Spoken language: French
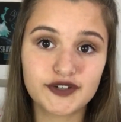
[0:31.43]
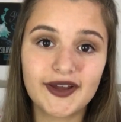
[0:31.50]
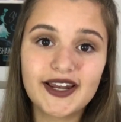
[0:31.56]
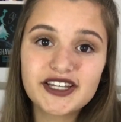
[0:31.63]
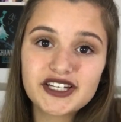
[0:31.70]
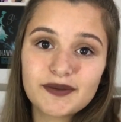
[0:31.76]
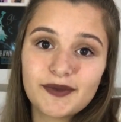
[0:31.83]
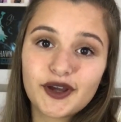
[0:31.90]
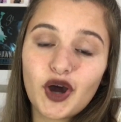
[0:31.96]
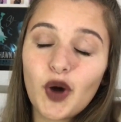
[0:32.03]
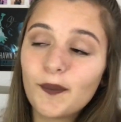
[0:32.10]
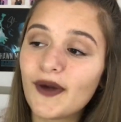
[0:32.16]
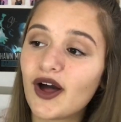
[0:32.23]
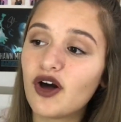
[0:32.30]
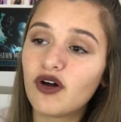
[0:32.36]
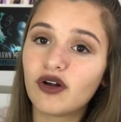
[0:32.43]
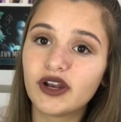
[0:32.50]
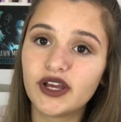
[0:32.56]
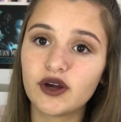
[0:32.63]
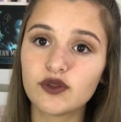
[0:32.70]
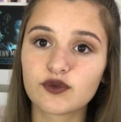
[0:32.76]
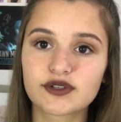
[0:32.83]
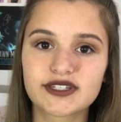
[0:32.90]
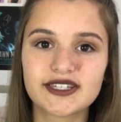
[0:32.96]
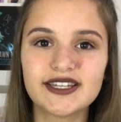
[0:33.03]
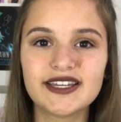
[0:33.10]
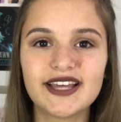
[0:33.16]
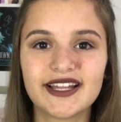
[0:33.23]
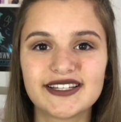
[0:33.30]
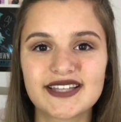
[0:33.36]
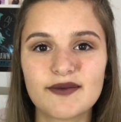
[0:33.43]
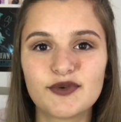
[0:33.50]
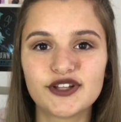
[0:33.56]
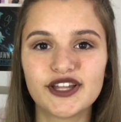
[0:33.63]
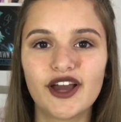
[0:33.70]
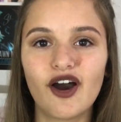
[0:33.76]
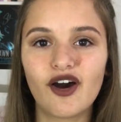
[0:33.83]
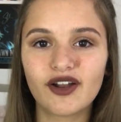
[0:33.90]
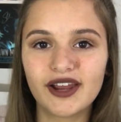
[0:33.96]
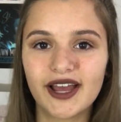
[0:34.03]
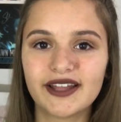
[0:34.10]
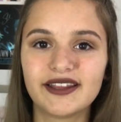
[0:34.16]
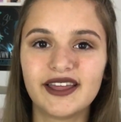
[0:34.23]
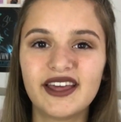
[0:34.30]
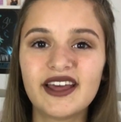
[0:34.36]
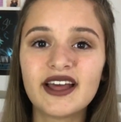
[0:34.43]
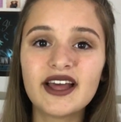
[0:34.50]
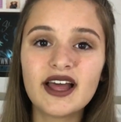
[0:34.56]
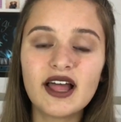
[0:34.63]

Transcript: je vais aller chez mes grands-parents Orléans, donc s'il y a des abonnés orléanais,